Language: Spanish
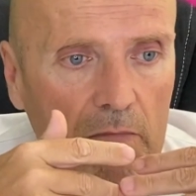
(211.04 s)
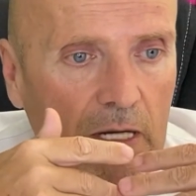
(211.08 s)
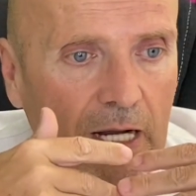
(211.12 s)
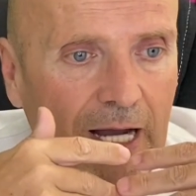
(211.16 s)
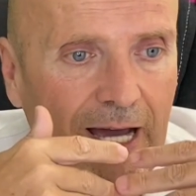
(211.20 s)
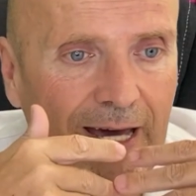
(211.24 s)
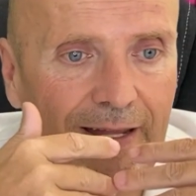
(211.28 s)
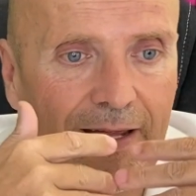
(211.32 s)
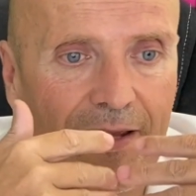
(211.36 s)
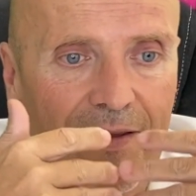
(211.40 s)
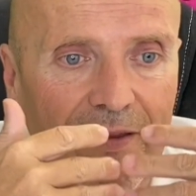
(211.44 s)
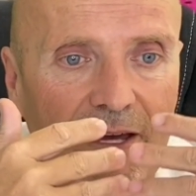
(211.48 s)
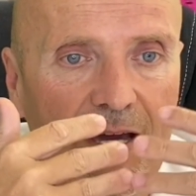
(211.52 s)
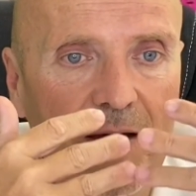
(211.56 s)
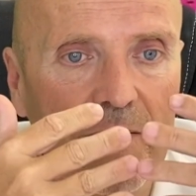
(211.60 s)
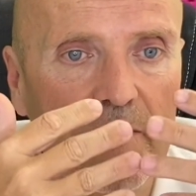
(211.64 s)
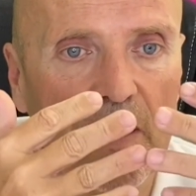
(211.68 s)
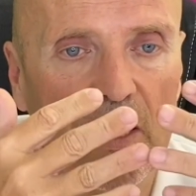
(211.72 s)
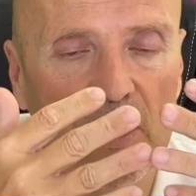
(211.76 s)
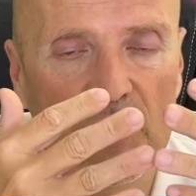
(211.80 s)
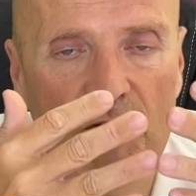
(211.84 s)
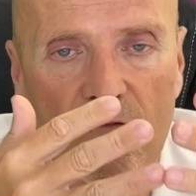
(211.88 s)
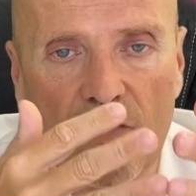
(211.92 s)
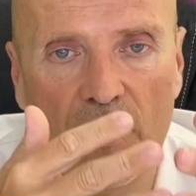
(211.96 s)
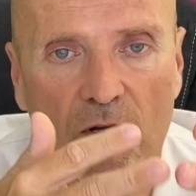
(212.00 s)
cada día
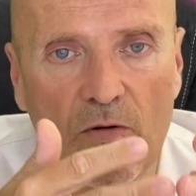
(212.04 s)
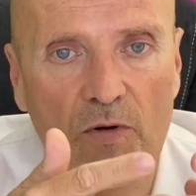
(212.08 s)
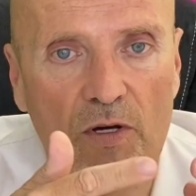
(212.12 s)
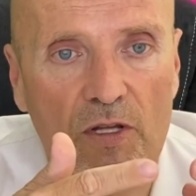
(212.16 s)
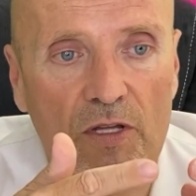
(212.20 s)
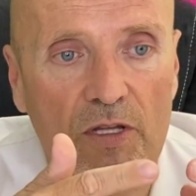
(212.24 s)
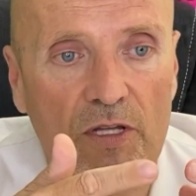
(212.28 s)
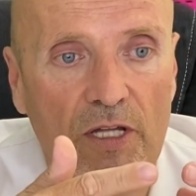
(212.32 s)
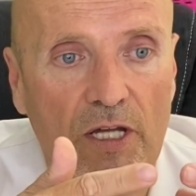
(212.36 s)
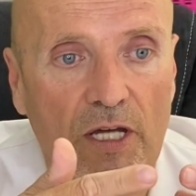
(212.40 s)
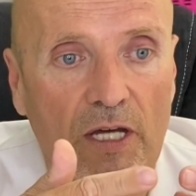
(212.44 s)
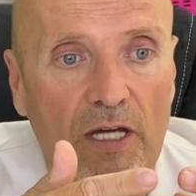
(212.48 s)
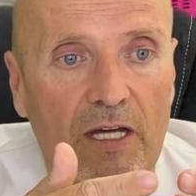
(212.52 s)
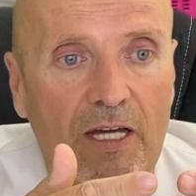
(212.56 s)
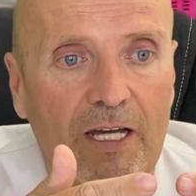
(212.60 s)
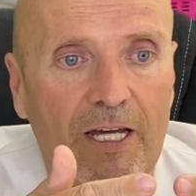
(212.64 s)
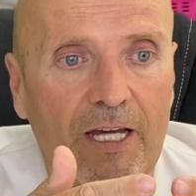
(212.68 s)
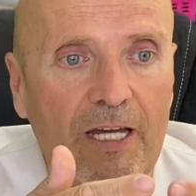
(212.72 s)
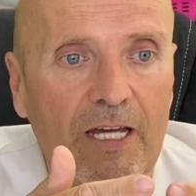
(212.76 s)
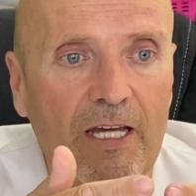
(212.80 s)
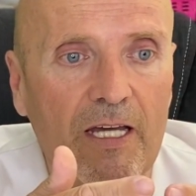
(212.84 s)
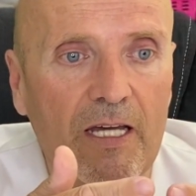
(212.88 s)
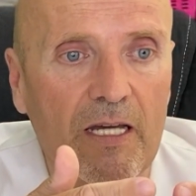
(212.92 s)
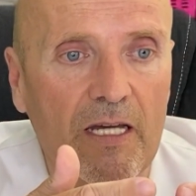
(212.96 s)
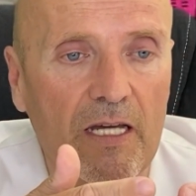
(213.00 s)
más frecuente
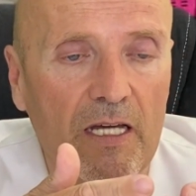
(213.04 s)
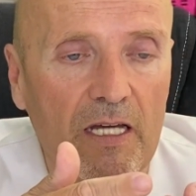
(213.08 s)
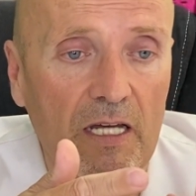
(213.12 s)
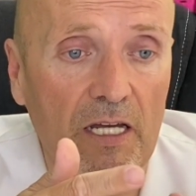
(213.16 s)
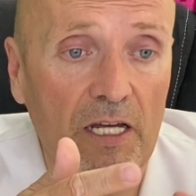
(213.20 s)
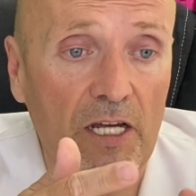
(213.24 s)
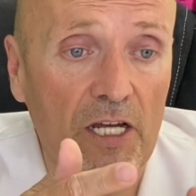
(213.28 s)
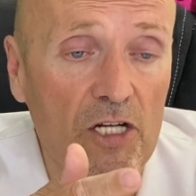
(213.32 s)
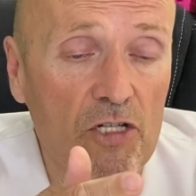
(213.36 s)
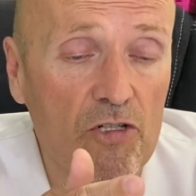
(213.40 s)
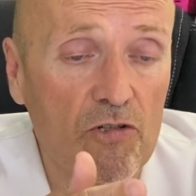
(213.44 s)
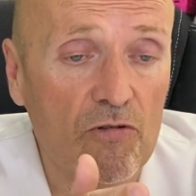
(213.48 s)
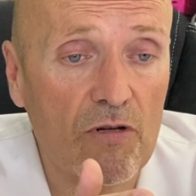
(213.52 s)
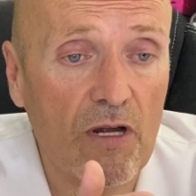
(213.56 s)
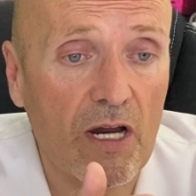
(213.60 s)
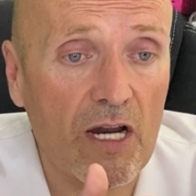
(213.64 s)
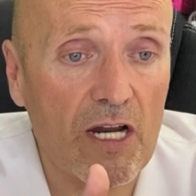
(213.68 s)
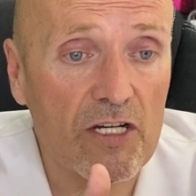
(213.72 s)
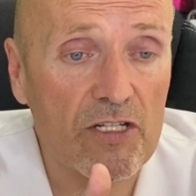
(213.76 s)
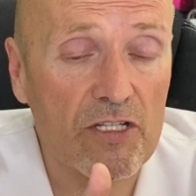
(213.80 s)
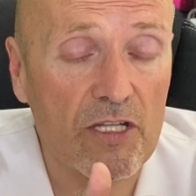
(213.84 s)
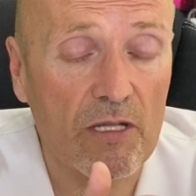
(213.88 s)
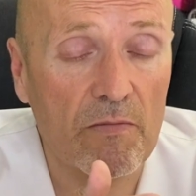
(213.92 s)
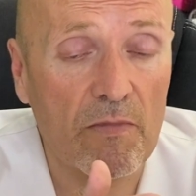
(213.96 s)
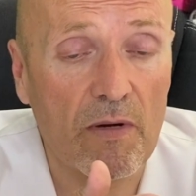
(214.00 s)
y, es una
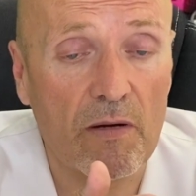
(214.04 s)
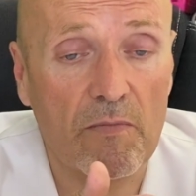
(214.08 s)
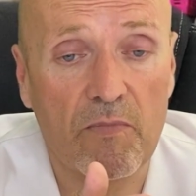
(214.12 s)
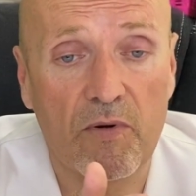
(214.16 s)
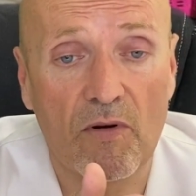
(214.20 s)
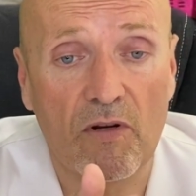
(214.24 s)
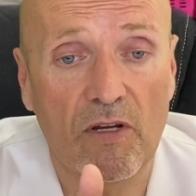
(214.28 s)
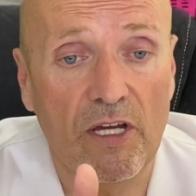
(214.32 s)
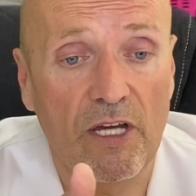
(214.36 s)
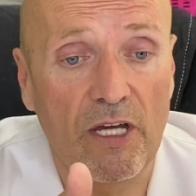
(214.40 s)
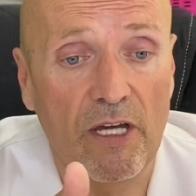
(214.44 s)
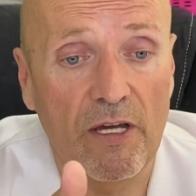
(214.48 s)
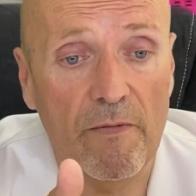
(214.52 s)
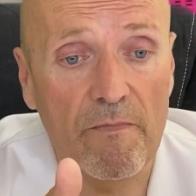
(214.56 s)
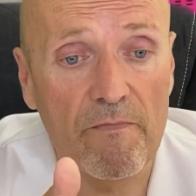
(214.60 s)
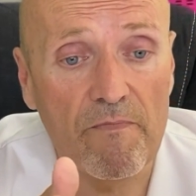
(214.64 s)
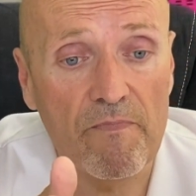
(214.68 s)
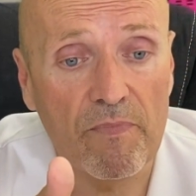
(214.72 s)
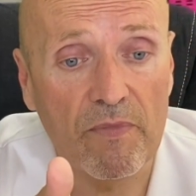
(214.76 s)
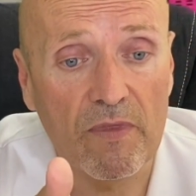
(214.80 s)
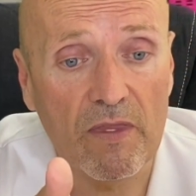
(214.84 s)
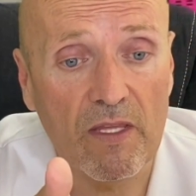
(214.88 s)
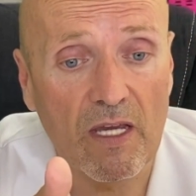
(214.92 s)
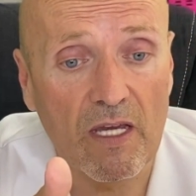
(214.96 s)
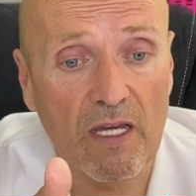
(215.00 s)
lástima porque
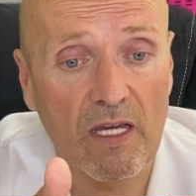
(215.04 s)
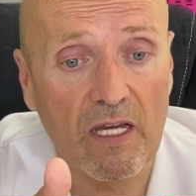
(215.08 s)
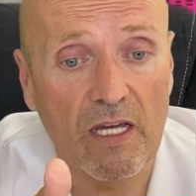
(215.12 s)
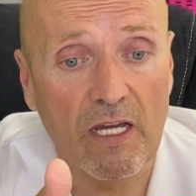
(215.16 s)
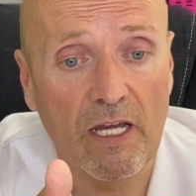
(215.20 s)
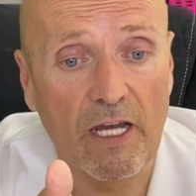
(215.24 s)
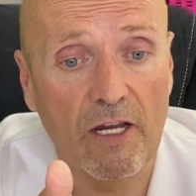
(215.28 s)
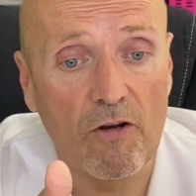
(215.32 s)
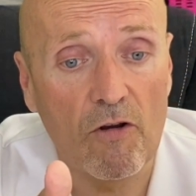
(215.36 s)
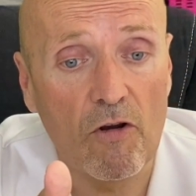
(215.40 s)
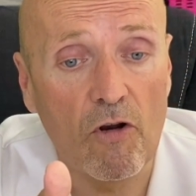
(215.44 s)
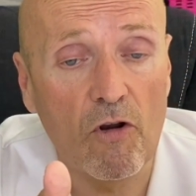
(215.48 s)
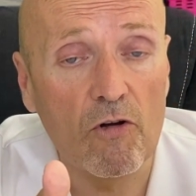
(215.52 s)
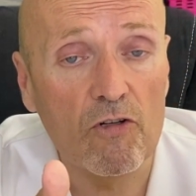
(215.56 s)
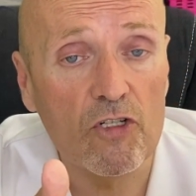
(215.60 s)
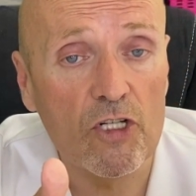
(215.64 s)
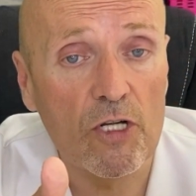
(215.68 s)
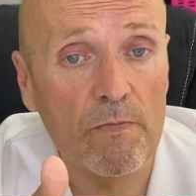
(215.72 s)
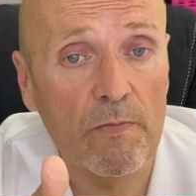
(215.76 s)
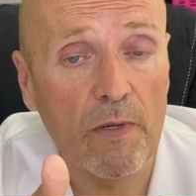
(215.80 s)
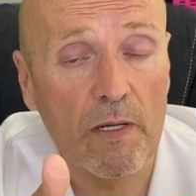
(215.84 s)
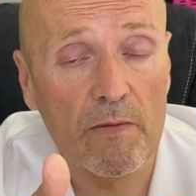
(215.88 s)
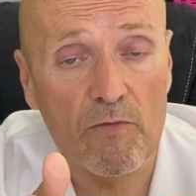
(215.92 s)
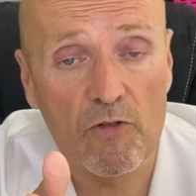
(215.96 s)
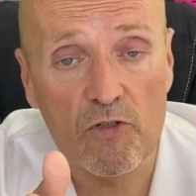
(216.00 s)
que no lo
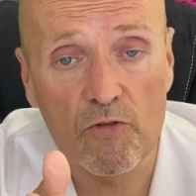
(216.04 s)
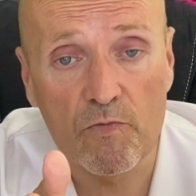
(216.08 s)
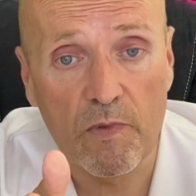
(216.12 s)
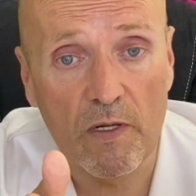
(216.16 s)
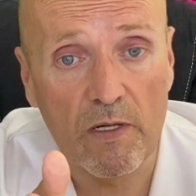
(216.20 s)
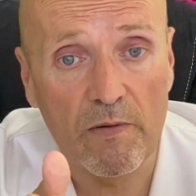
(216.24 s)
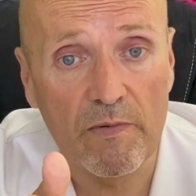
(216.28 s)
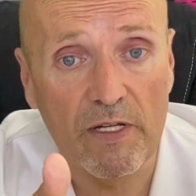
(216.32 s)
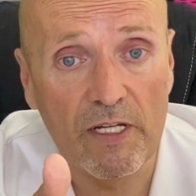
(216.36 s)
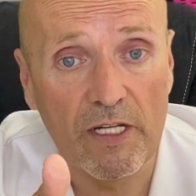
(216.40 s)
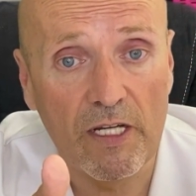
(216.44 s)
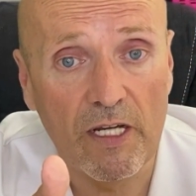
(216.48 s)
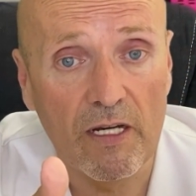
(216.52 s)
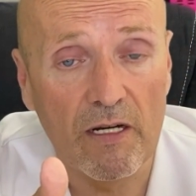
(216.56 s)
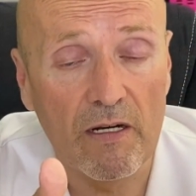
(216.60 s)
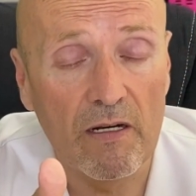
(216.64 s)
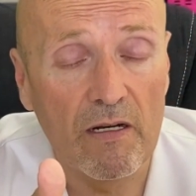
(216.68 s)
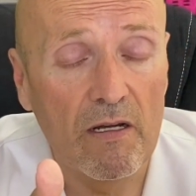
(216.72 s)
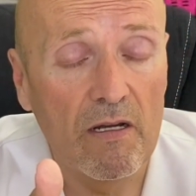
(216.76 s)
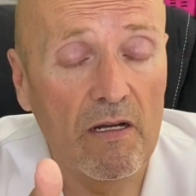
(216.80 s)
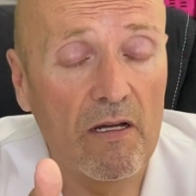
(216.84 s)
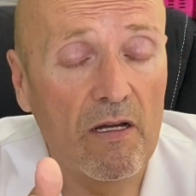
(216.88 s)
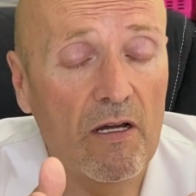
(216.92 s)
sepamos prevenir